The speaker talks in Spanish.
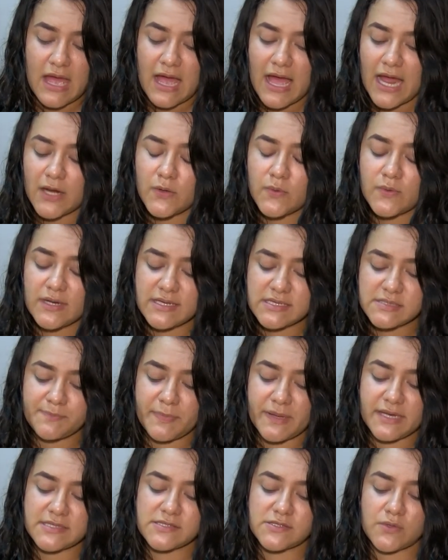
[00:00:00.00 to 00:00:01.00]
Algunas
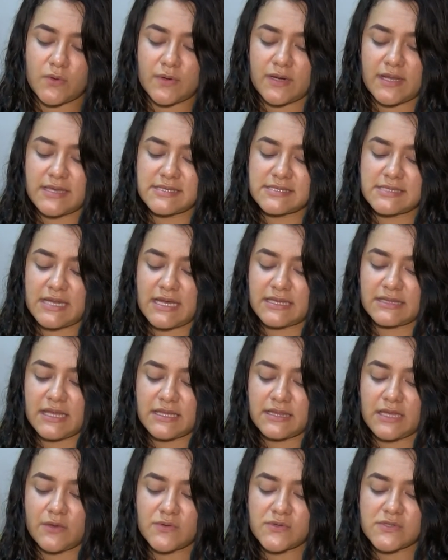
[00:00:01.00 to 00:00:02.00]
personas
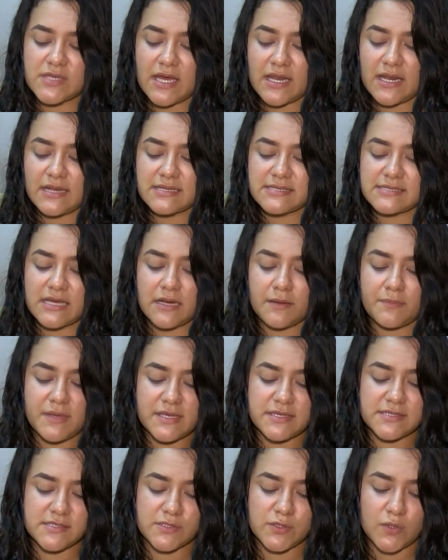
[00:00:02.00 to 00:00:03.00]
tratan de usar el
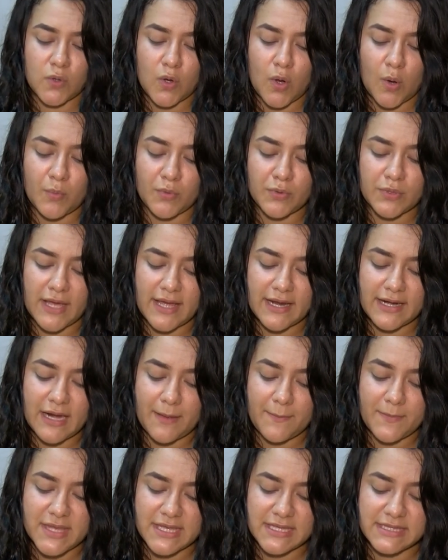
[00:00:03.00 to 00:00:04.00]
servicio como una
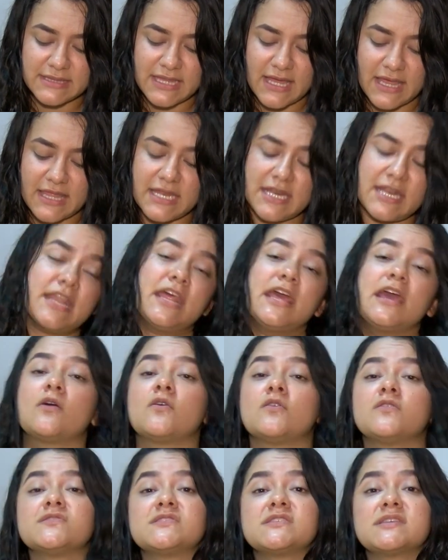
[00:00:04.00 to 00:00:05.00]
herramienta de
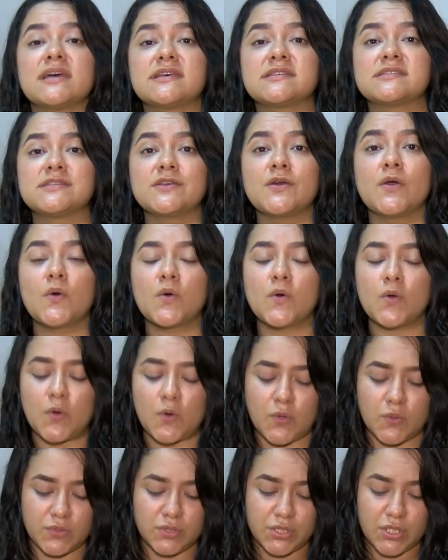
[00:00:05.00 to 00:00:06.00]
negociación
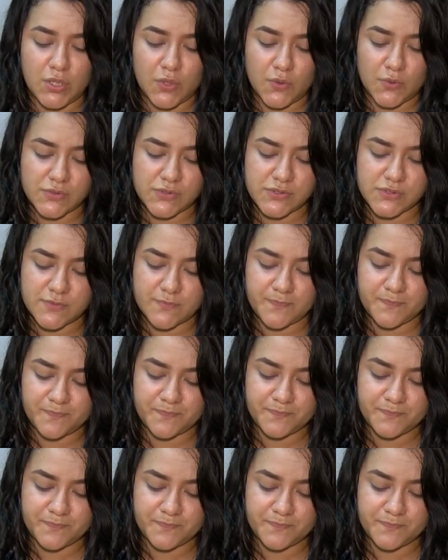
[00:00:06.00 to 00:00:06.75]
con Dios.